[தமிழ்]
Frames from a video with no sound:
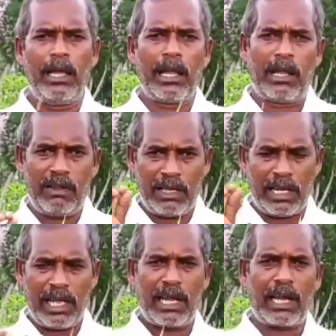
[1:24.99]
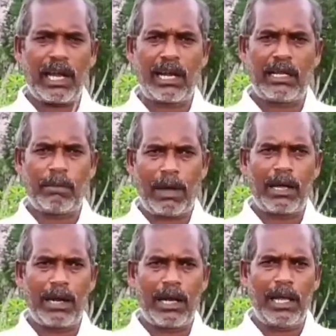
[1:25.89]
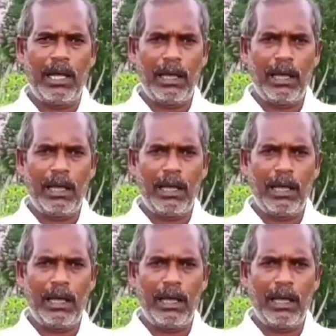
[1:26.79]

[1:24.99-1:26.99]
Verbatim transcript: நான் வந்து நேராக காட்டுறதை பாருங்கள்